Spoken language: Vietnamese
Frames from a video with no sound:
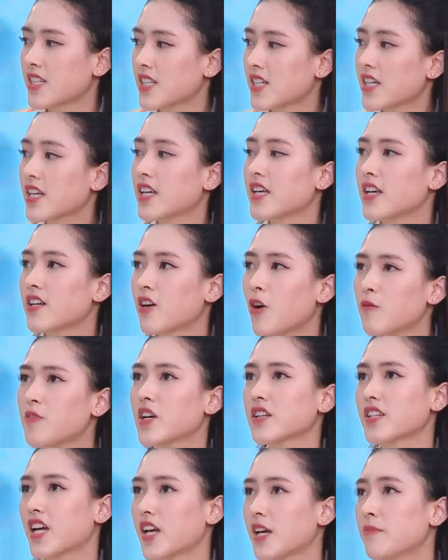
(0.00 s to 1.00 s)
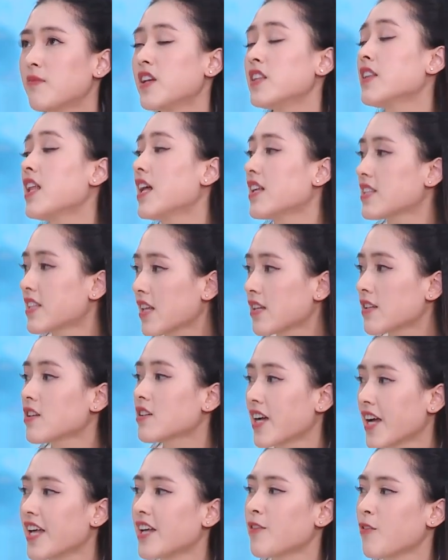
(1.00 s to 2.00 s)
thì công việc đấy vẫn là
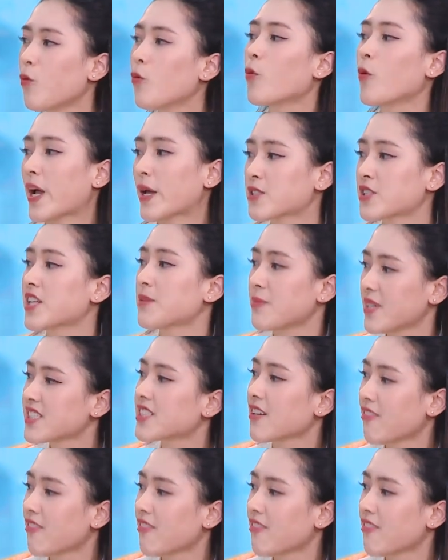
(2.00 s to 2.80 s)
nghề phụ của em cho đến bây giờ.